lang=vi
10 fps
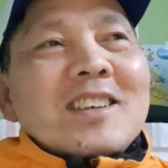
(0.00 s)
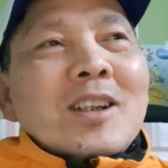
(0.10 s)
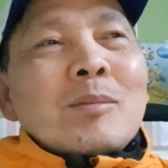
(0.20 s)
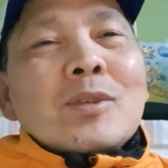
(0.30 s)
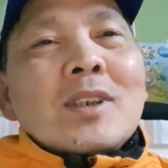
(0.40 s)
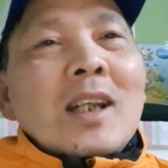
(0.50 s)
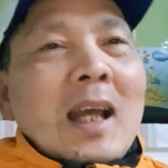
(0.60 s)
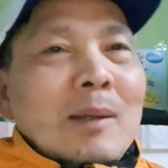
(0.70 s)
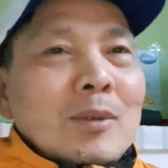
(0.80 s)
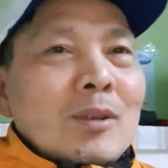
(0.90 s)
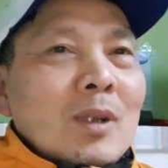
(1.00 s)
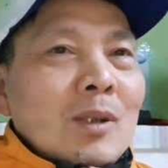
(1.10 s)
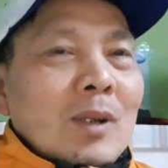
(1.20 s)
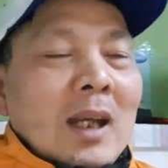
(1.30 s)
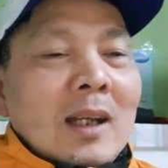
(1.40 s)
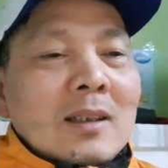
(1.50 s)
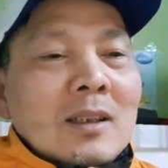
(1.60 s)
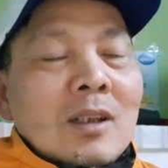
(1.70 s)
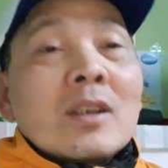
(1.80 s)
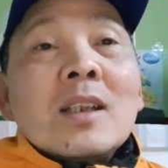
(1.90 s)
thì họ muốn đi làm cho nó khuây khỏa
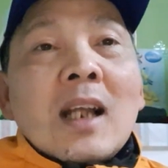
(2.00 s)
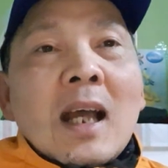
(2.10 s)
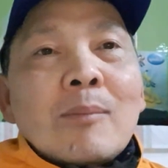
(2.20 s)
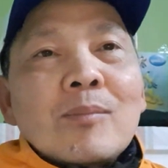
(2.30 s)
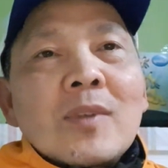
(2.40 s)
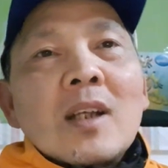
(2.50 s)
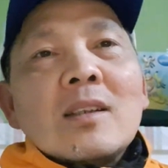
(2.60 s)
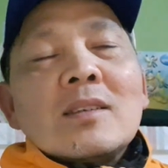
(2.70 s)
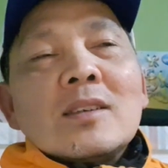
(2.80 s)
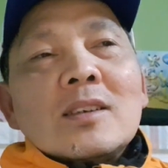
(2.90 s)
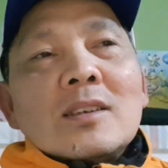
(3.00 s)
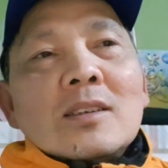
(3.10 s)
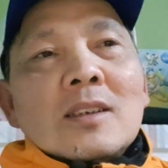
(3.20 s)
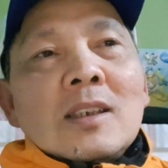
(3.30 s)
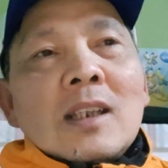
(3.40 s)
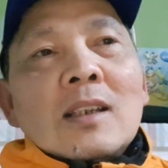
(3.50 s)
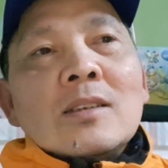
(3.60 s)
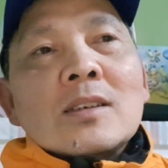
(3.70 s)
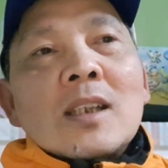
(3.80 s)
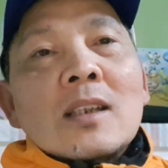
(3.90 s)
thì họ đi làm đó thì nhà
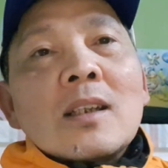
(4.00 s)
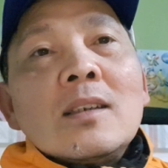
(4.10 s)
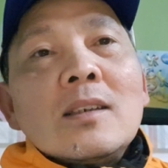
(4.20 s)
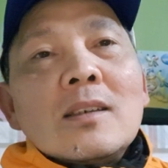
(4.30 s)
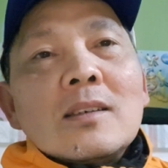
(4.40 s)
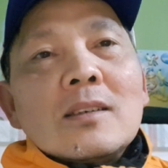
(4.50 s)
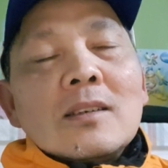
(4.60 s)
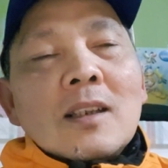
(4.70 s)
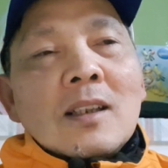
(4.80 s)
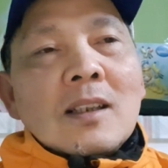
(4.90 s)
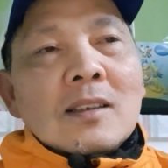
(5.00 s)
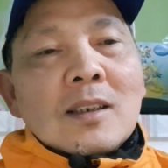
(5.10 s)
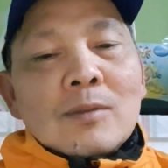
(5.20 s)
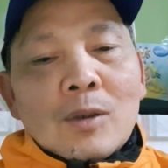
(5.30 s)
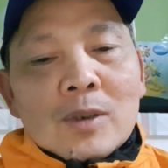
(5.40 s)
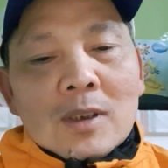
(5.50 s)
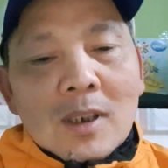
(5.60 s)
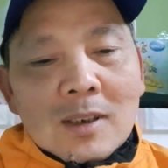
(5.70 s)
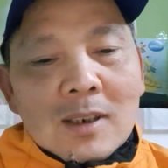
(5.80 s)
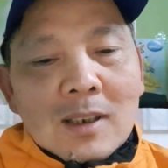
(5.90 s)
nước sẽ tính à, chính phủ sẽ
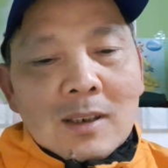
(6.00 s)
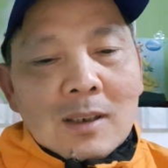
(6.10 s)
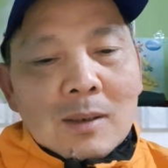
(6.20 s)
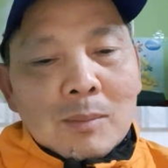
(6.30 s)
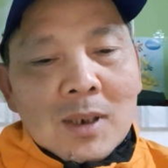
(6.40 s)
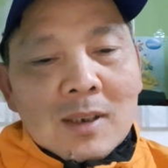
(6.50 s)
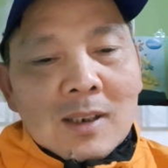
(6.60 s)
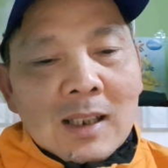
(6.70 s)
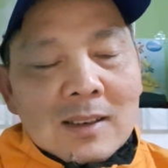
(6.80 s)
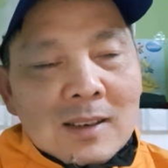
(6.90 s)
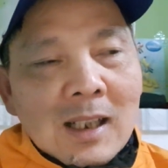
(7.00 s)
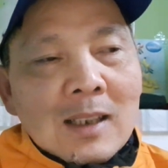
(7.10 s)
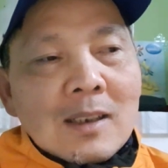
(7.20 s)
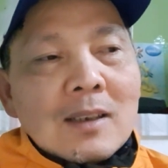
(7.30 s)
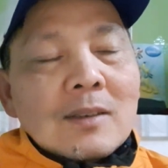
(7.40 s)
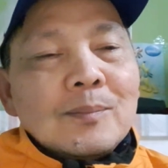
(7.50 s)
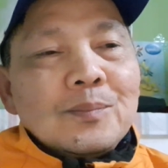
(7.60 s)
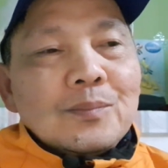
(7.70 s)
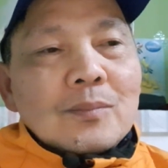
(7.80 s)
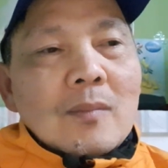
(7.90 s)
tính cái mức là như vậy
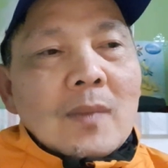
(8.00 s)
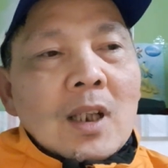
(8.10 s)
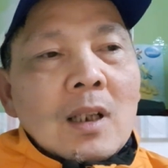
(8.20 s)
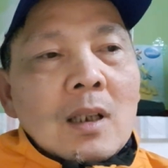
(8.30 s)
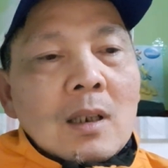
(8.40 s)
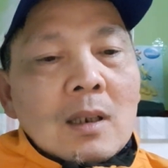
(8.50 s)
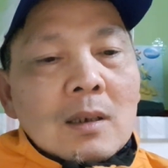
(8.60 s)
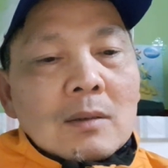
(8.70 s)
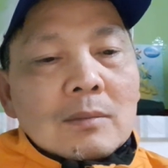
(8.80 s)
thì à,